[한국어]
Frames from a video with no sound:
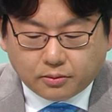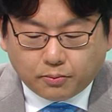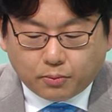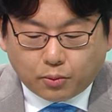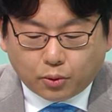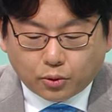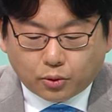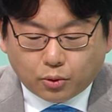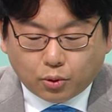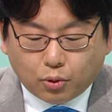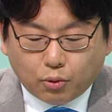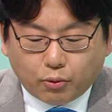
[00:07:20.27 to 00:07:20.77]

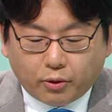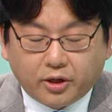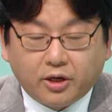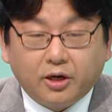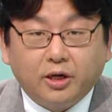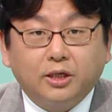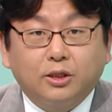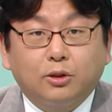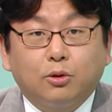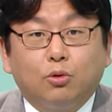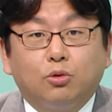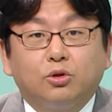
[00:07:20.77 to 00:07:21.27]
보통
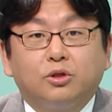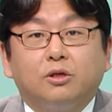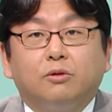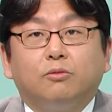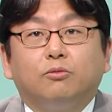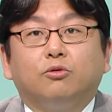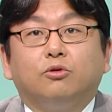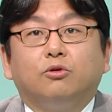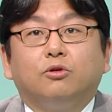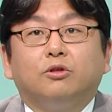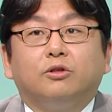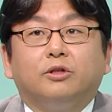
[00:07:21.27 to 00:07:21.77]
외래에서 오신
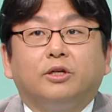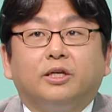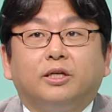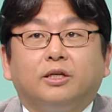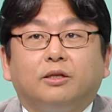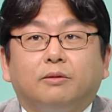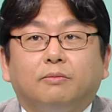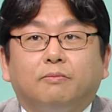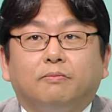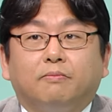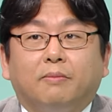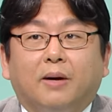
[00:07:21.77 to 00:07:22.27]

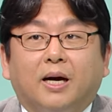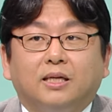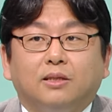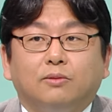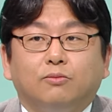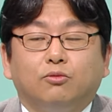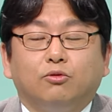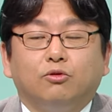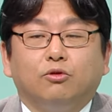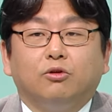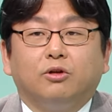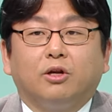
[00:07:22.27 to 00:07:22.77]
분들의
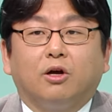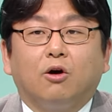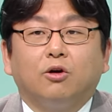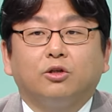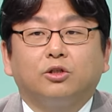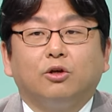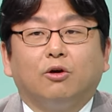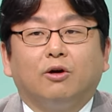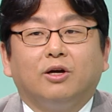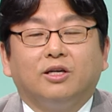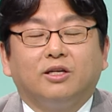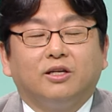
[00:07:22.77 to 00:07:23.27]
많은 분들이
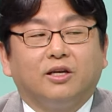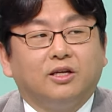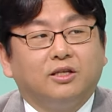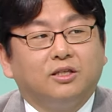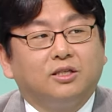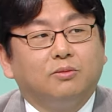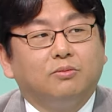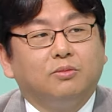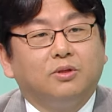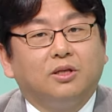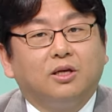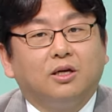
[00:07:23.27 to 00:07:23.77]
걱정하는 게
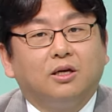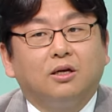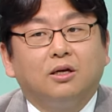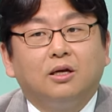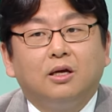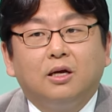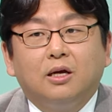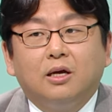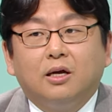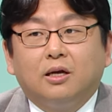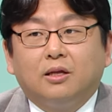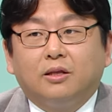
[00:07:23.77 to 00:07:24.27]
있습니다.
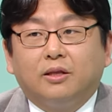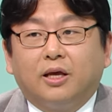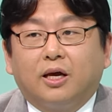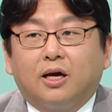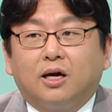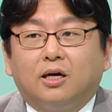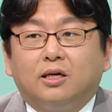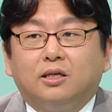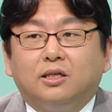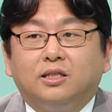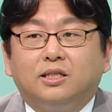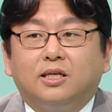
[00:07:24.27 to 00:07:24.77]
네.
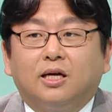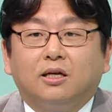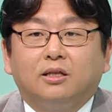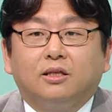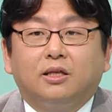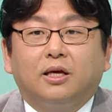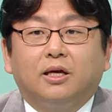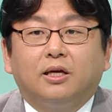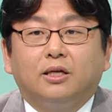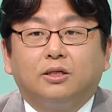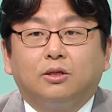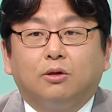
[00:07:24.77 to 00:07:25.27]
내가 이
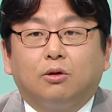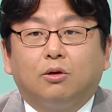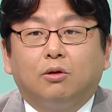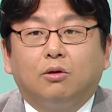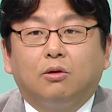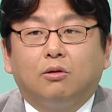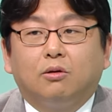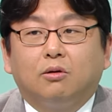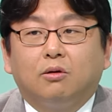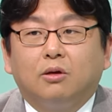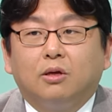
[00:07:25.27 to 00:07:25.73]
상태에서